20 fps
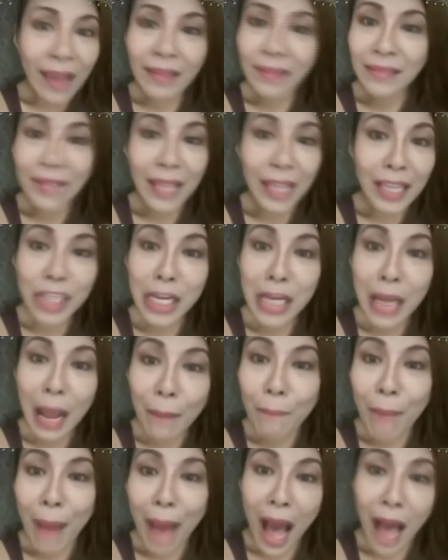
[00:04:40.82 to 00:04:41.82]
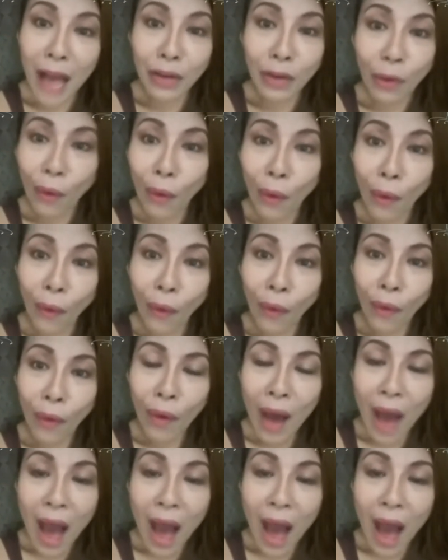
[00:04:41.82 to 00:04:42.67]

hindi siya nagbago.